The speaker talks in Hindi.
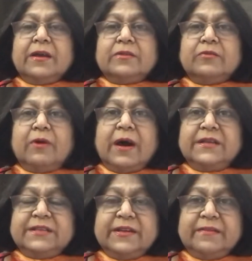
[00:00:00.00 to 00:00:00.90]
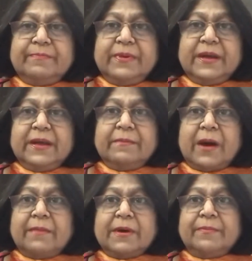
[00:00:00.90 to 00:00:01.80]
तो हर चीज़ पे
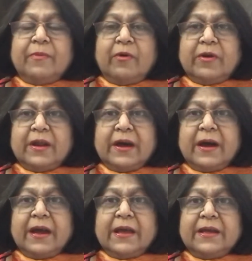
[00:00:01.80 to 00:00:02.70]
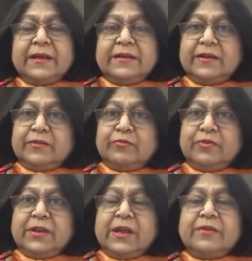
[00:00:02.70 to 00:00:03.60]
माँ बाप मोहर लगाएं ये
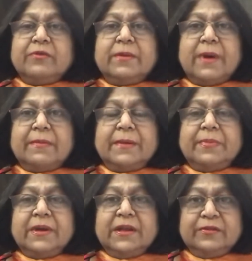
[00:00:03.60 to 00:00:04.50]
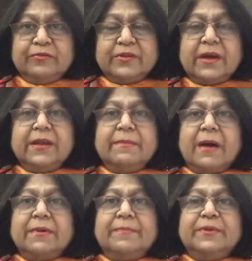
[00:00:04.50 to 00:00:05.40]
ज़रूरी है क्योंकि माँ बाप हिंदुस्तानी माँ
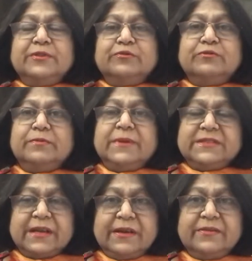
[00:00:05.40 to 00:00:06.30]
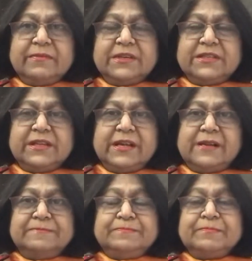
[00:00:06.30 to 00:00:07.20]
बाप बच्चों को बच्चा ही समझते
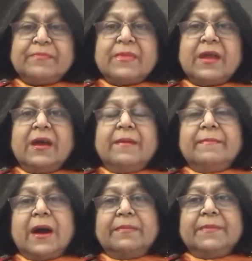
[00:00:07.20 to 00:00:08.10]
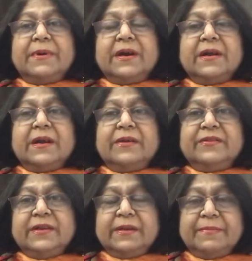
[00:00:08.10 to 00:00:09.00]
हैं माँ बाप अगर
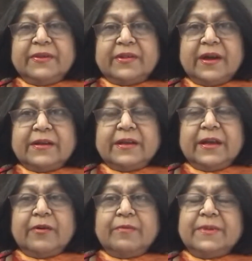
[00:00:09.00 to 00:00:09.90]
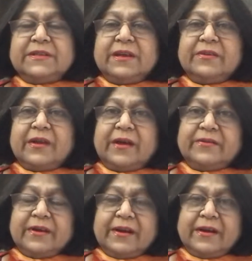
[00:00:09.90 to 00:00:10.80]
अस्सी नब्बे साल के हैं और बच्चा साठ
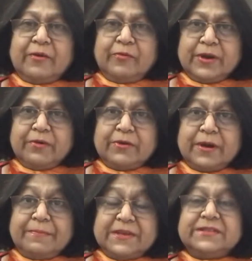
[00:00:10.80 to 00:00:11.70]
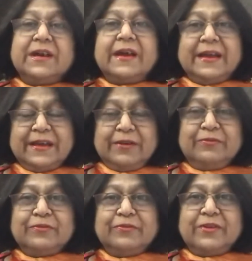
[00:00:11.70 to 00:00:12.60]
साल का हो गया उनका बच्चा कहेंगे
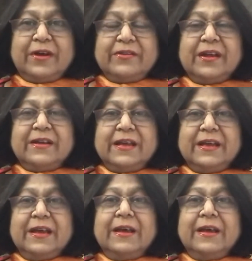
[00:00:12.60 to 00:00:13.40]
उसको साठ साल के